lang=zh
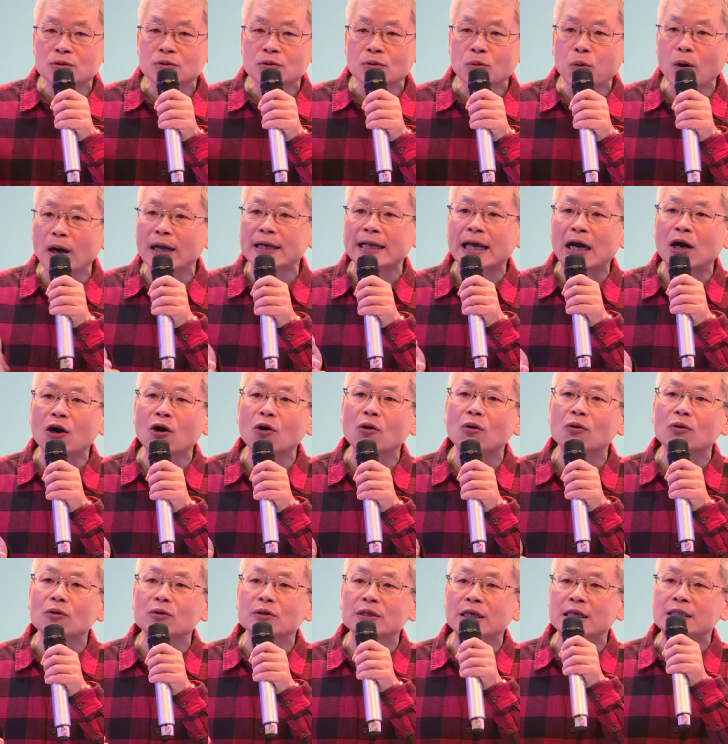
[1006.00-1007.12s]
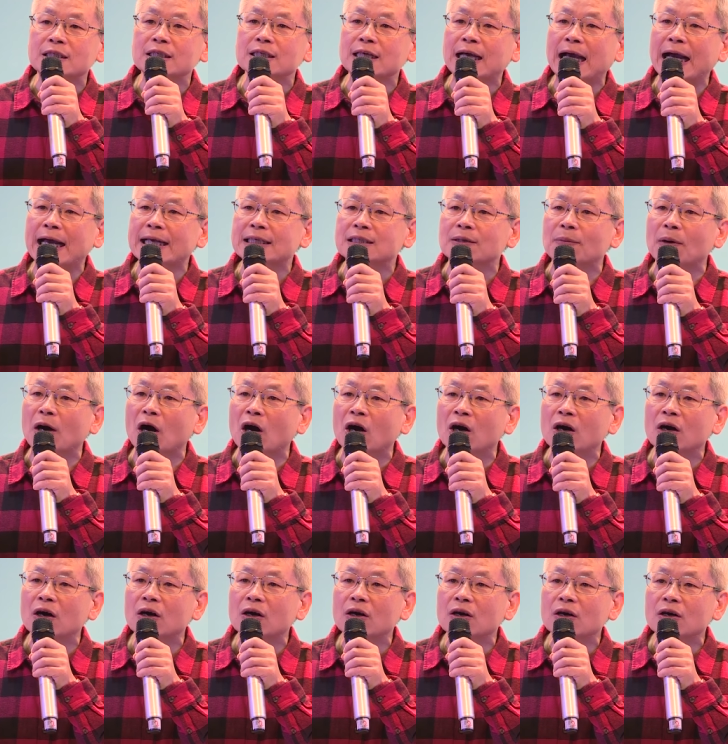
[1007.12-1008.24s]
化疗后也是开什么？
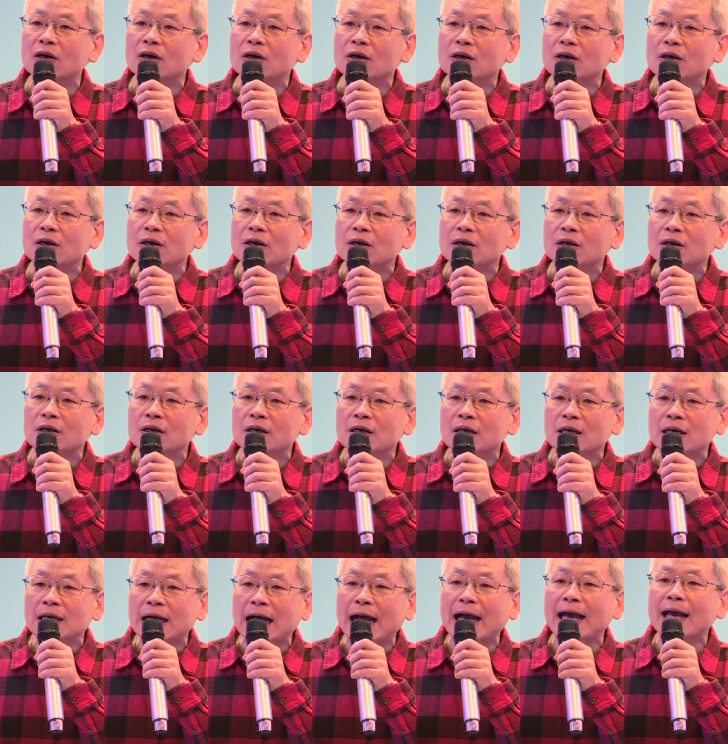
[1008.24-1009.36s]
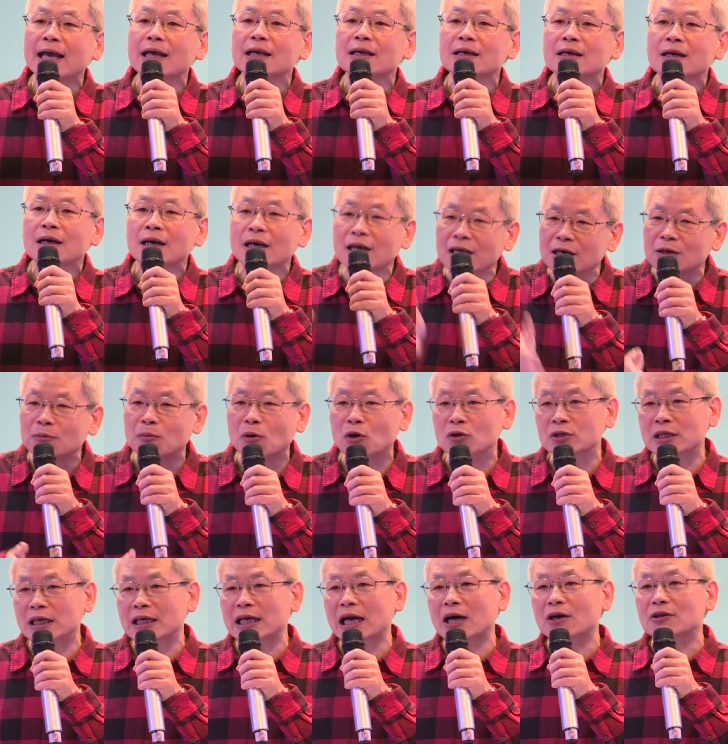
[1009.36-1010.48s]
开荷尔蒙
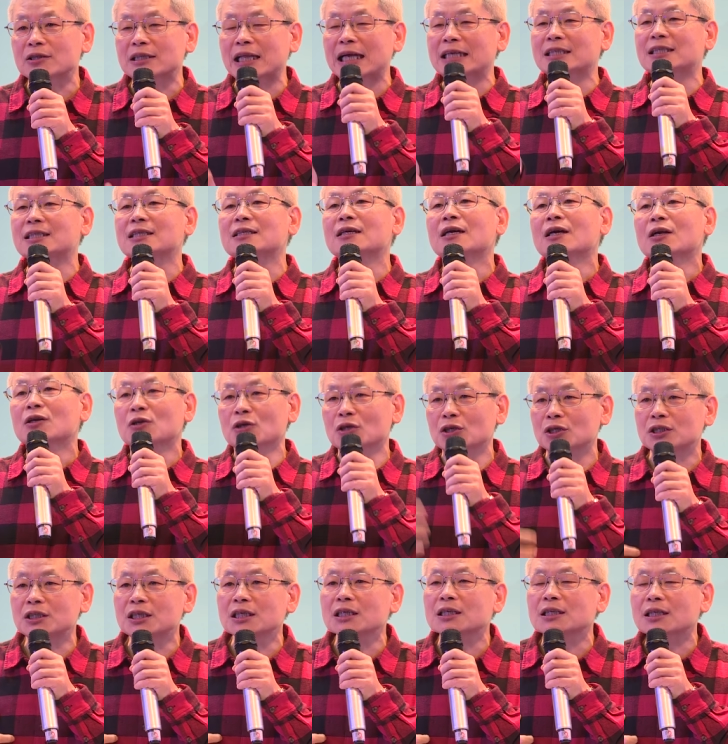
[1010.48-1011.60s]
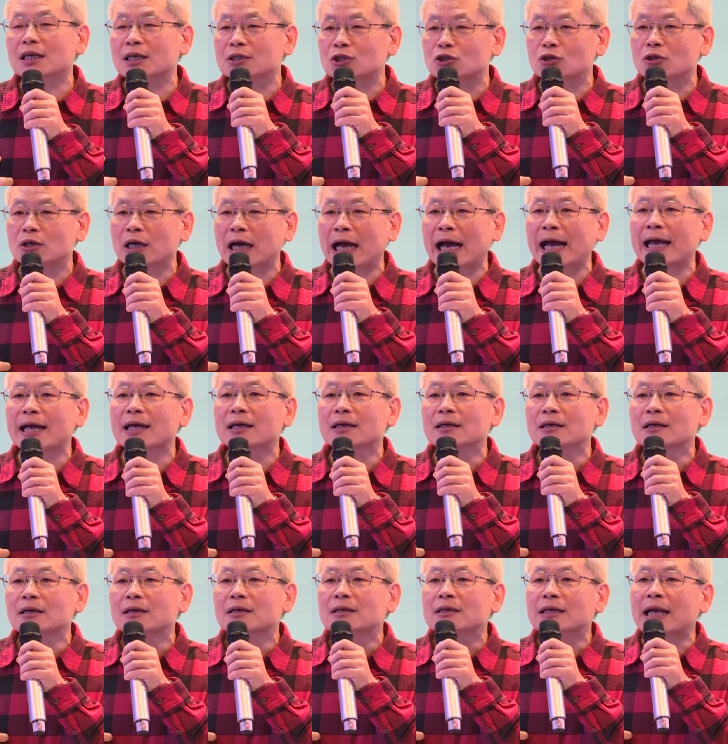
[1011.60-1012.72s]
的药，但是女性的就开
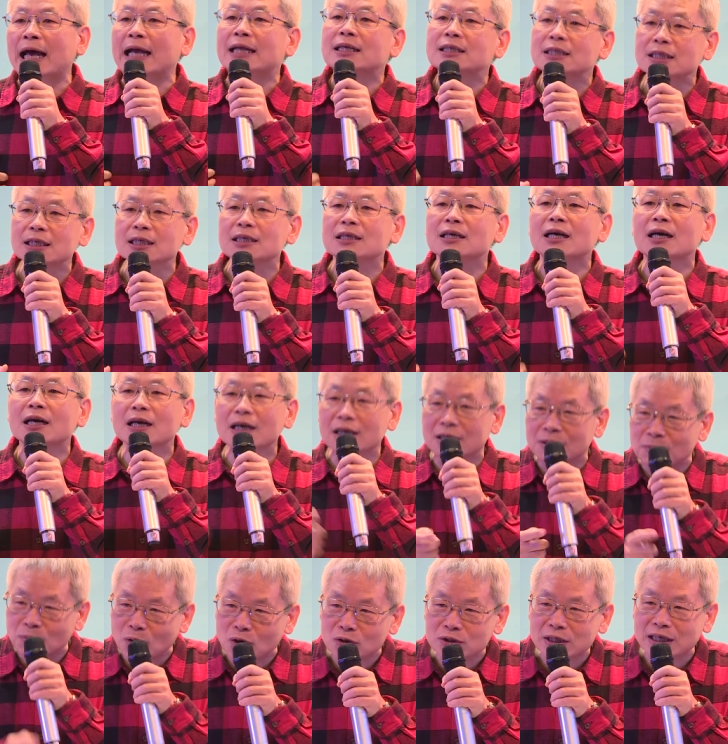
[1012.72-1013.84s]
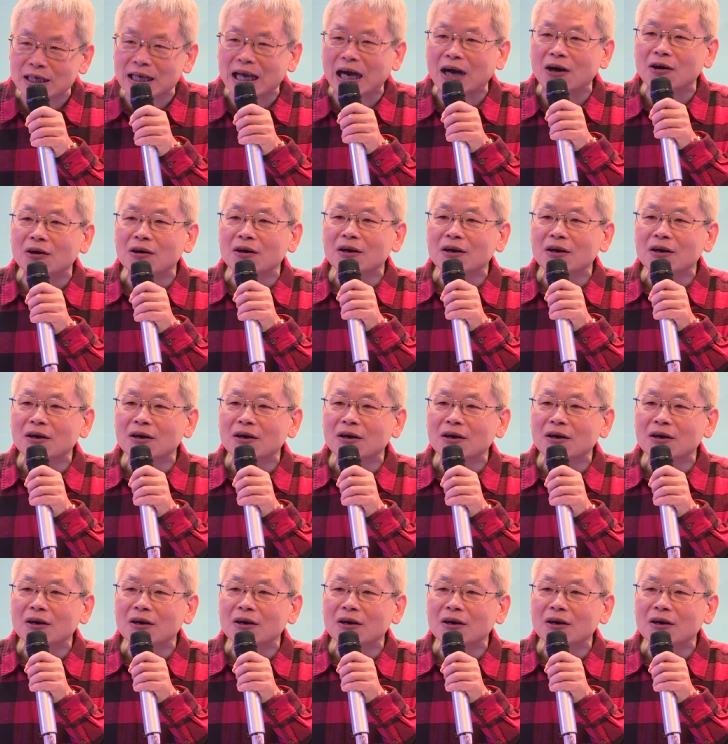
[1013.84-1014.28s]
男性荷尔蒙的药。